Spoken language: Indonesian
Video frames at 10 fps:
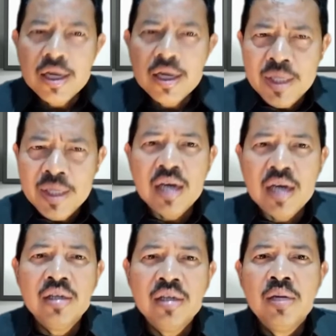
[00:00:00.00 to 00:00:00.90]
Dengan
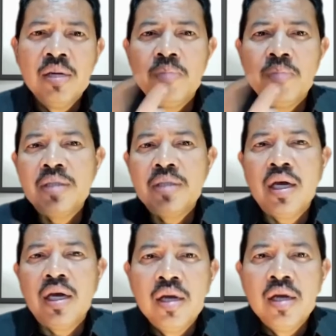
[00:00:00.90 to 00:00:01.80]
demikian,
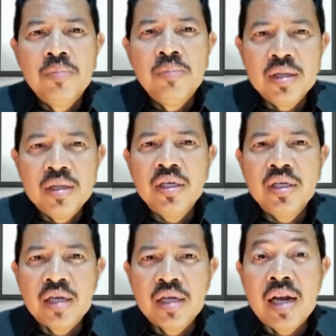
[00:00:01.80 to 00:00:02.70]
pembaca
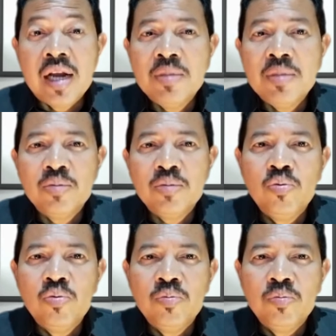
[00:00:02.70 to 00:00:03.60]
berhenti agak lama
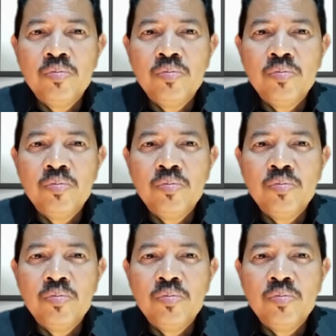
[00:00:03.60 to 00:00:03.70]
sebelum